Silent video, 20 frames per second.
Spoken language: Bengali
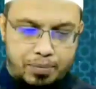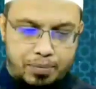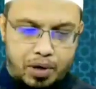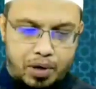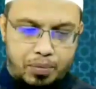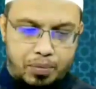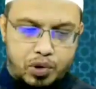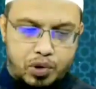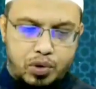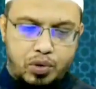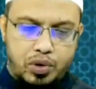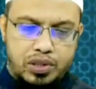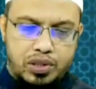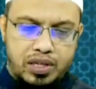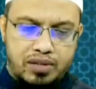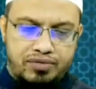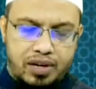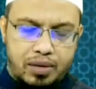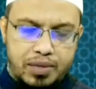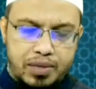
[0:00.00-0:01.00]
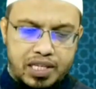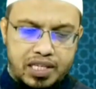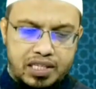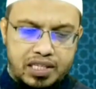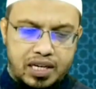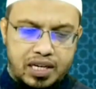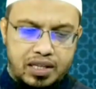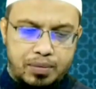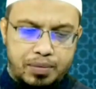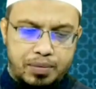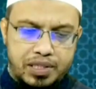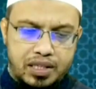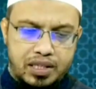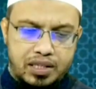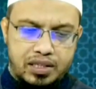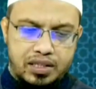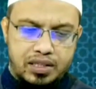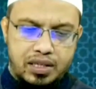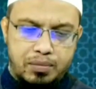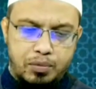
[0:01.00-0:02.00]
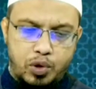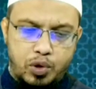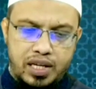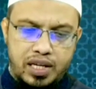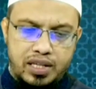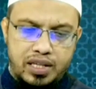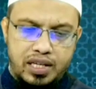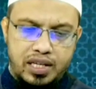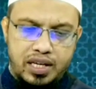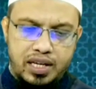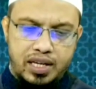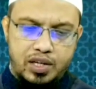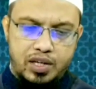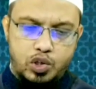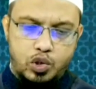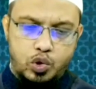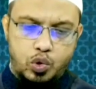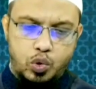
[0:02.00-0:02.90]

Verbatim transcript: এরপরে প্রশ্ন করেছেন ফাহমিদা জান্নাত আপনি জানতে চেয়েছেন মহিলাদের